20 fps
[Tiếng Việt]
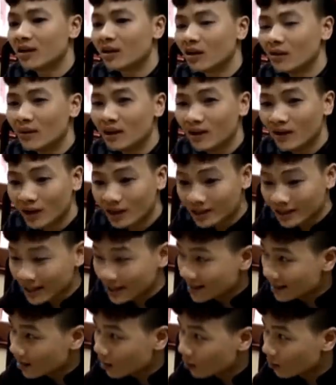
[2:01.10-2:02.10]
viên, đề thi
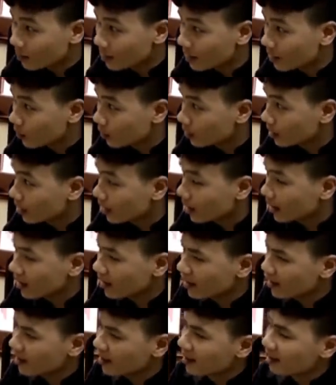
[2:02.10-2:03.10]
này vì nhắc đến hiện
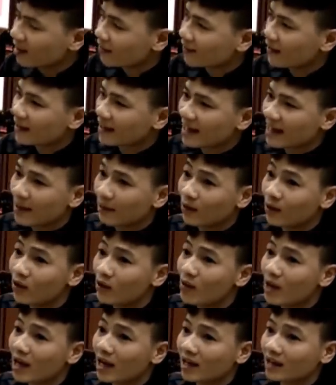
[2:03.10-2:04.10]
tượng khá bảnh
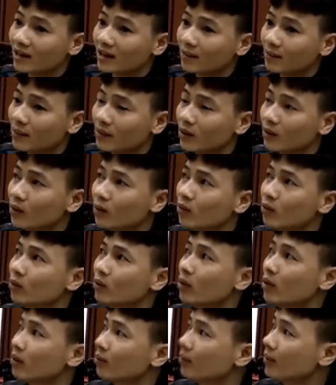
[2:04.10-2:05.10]
nên gặp không ít phiền
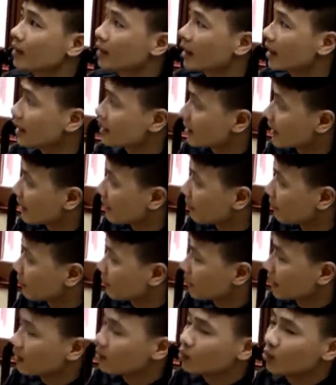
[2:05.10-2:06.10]
toái. Như chia sẻ
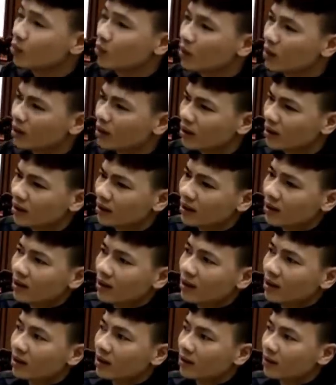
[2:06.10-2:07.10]
của ông Tân thì
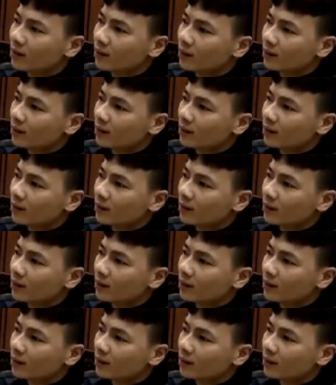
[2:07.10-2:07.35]
hiện đang